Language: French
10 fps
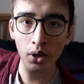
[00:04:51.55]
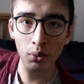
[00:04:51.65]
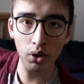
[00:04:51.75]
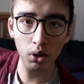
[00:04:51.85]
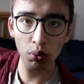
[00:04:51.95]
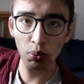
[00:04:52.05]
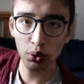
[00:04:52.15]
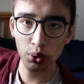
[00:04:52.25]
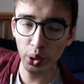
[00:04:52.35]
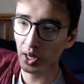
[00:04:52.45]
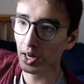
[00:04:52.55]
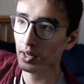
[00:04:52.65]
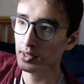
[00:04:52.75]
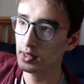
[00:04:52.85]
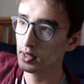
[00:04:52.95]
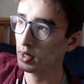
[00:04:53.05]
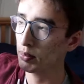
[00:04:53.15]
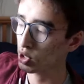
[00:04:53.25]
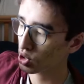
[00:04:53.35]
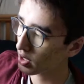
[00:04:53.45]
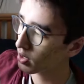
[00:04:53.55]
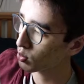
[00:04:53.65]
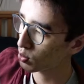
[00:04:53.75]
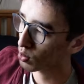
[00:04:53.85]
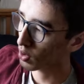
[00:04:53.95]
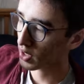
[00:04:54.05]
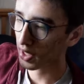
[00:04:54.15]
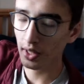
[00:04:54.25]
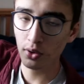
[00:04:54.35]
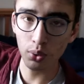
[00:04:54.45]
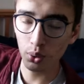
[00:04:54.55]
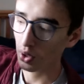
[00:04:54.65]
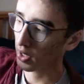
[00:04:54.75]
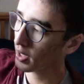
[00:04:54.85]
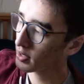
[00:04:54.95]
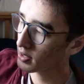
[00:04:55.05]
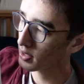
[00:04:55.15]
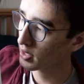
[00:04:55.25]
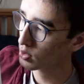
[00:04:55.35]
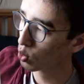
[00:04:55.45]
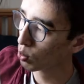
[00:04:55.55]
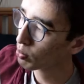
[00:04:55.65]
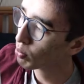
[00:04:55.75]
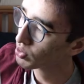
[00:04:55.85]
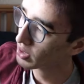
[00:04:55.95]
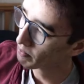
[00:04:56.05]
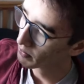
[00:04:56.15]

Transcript: ou alors mon QRA c'est machin, ou quel est ton QRA Ça, c'est des questions qu'on peut poser.